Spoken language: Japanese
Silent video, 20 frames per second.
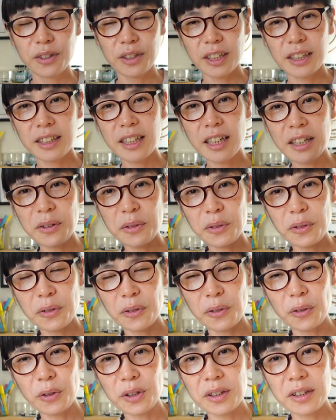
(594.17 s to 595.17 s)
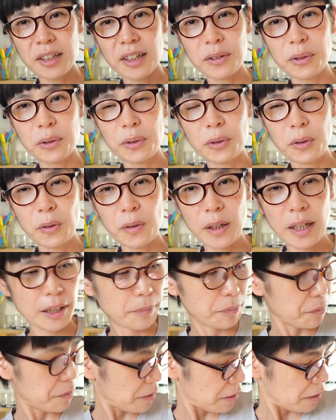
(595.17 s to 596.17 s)
左の折ってある方
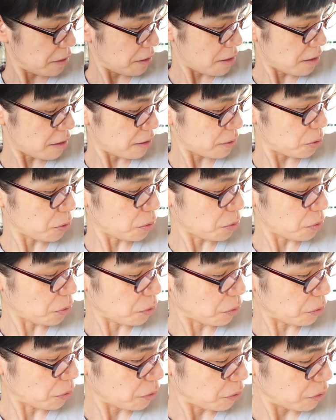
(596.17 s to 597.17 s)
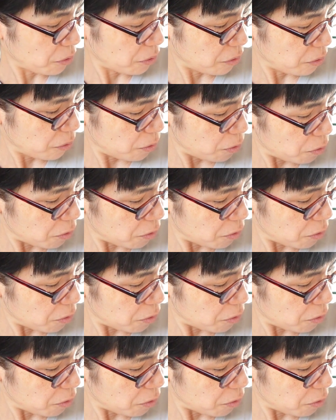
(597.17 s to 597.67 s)
はなんかちょっとこ